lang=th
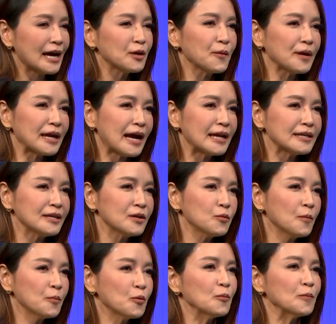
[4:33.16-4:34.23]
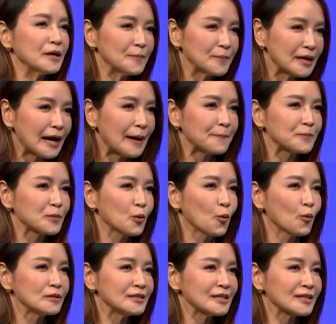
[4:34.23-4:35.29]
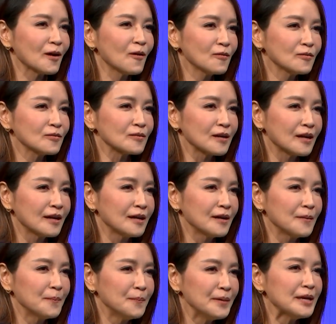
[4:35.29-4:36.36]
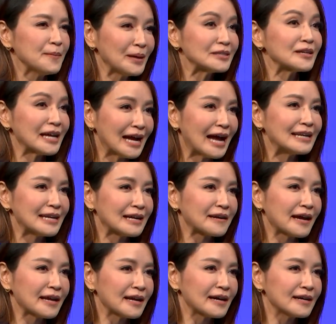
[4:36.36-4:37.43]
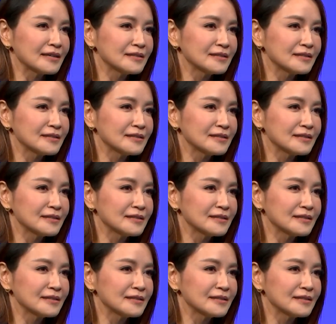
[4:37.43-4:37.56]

ในฐานะหน่วยงานที่ควบคุมกำกับควรจะต้องมีมาตรการอย่างไร